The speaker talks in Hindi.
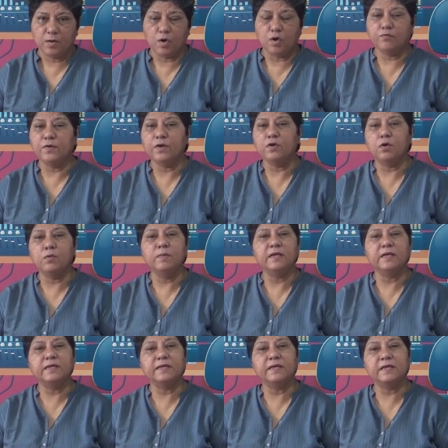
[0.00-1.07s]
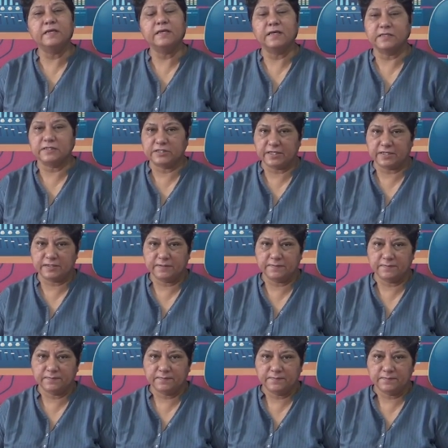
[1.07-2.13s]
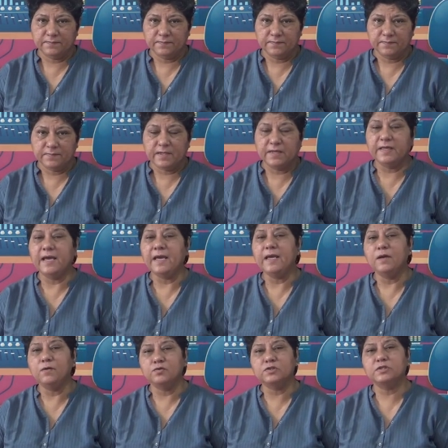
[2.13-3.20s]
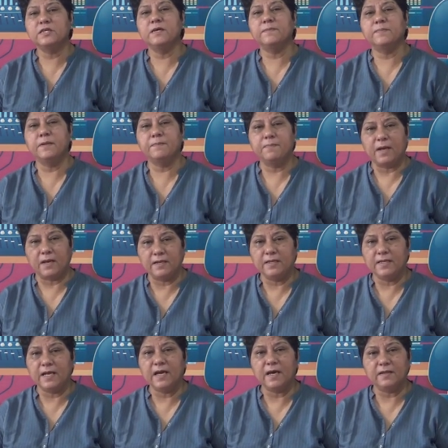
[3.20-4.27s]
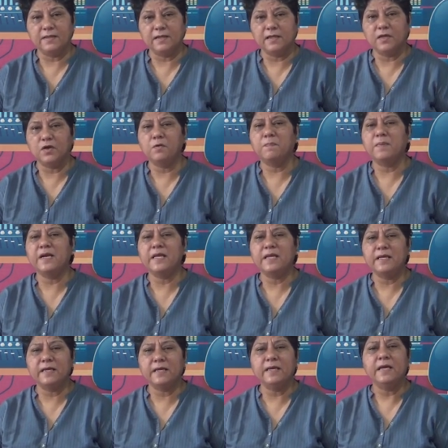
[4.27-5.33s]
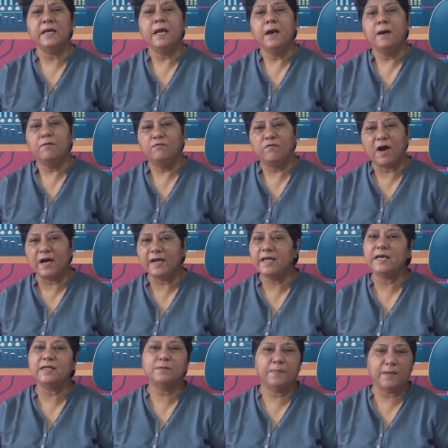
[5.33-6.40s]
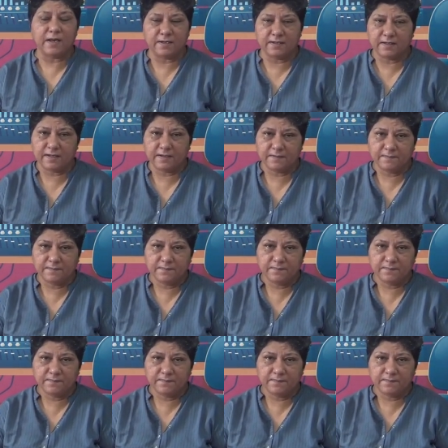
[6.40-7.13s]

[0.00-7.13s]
और फिर रोमिल की टिकट कट जाएगी ये उसकी अपनी प्लानिंग है अधिक की और बड़ी ही वाहियात प्लानिंग है